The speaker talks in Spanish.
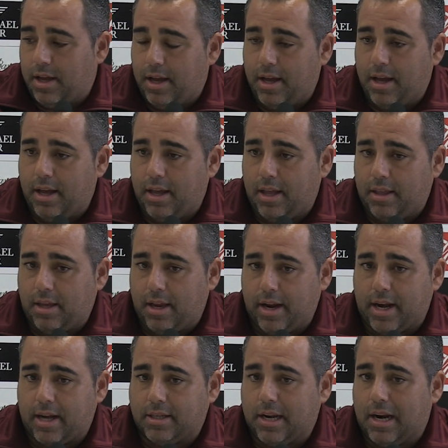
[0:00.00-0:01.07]
eh,
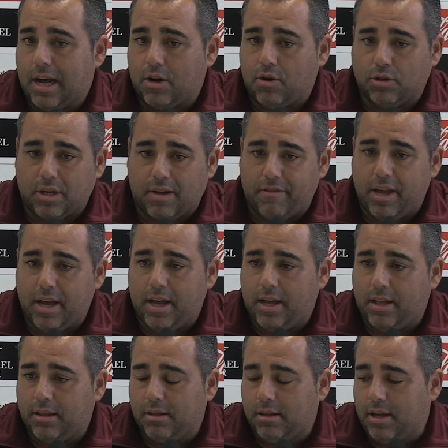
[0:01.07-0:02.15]
tienes que hacer las cosas
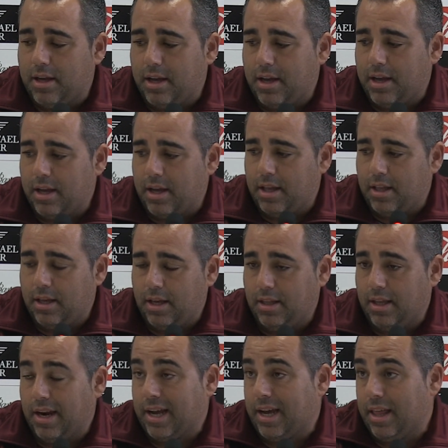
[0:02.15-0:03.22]
bien eh, y
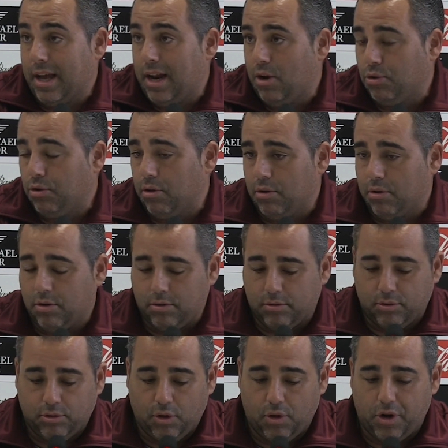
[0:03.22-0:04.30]
tienes que dejarlo todo,
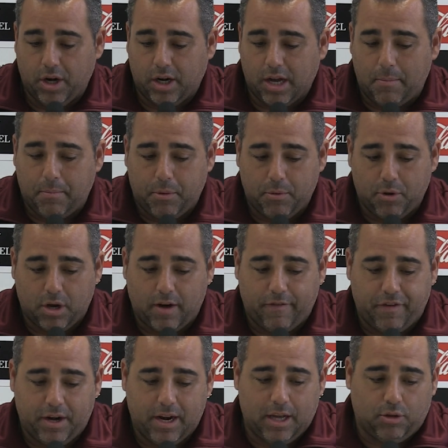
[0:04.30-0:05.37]
todo en el campo, porque al
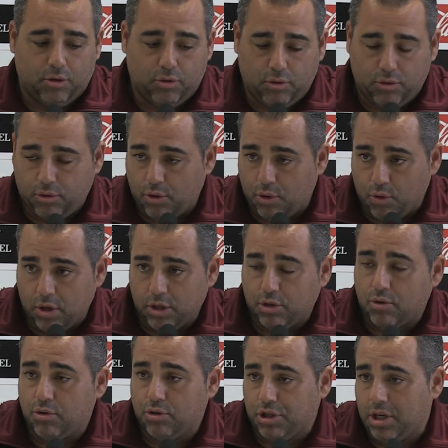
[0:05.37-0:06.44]
final todo
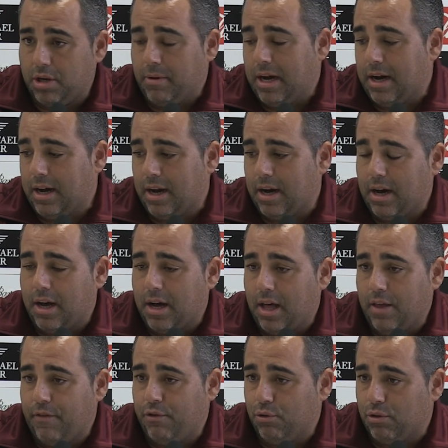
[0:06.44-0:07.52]
eso conlleva
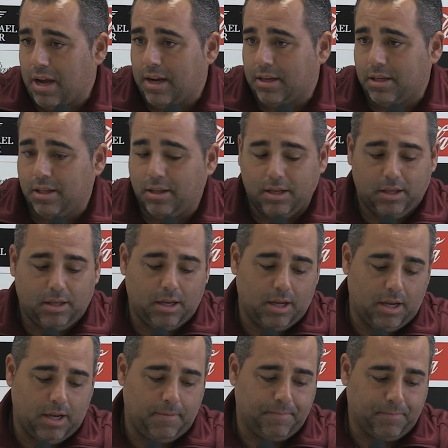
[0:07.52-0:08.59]
a disfrutar,
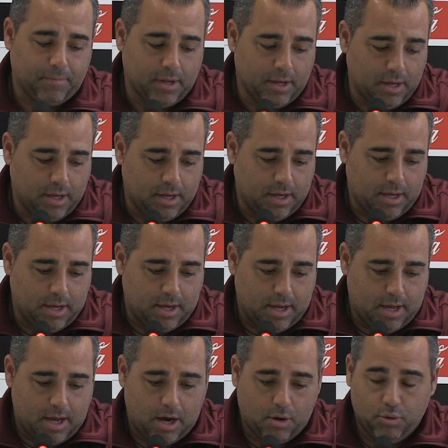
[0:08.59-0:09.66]
sentirte
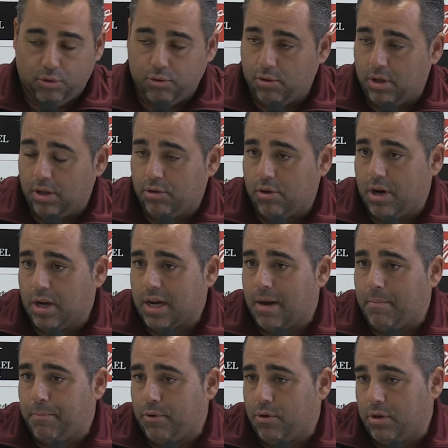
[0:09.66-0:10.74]
a gusto dentro del
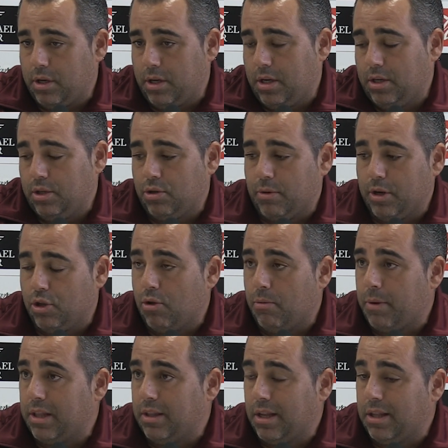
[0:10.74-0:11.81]
campo y sobre todo
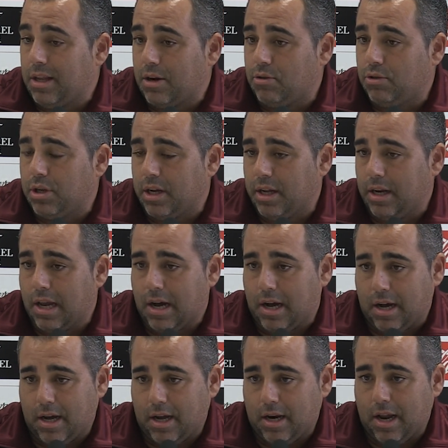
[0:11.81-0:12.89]
para intentar conseguir
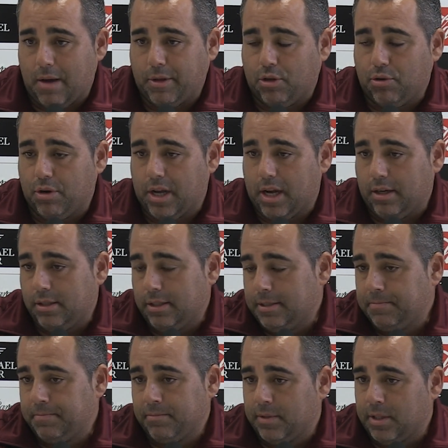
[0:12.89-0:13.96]
la, victoria.
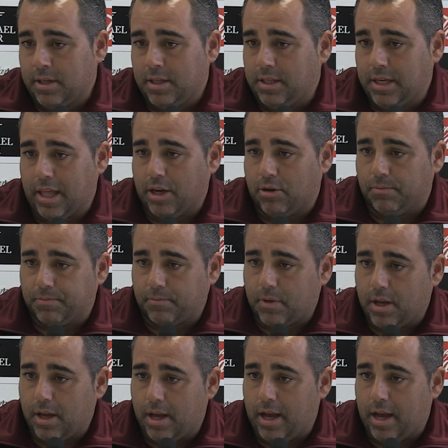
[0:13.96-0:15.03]
Ya digo,
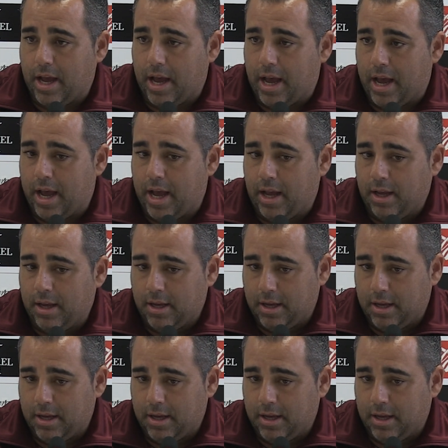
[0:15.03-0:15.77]
eh,